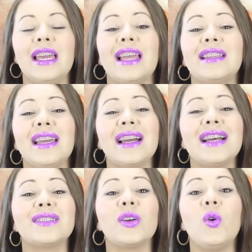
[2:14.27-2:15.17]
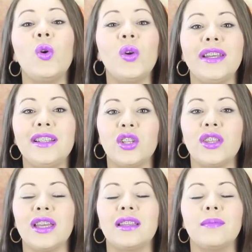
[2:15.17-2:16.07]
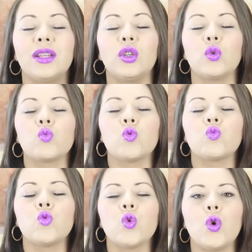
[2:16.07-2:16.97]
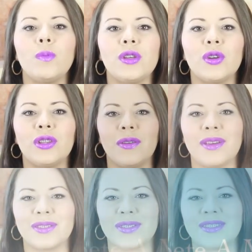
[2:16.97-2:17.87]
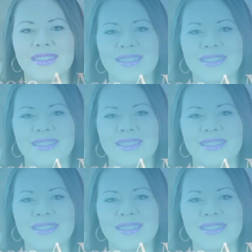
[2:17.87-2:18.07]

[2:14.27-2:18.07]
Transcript: Que tengas un lindo día y te mando un millón de besos.